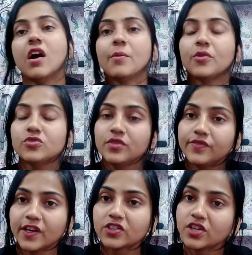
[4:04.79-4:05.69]
आपको जो
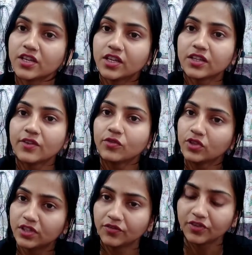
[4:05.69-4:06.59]
इफेक्ट चाहिए था वो
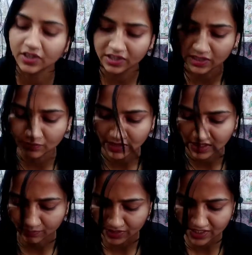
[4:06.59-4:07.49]
डेफिनेटली
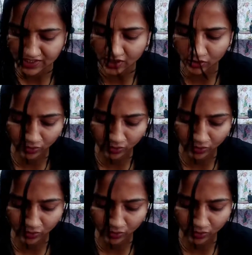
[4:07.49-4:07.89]
मिलेगा मैंने इसके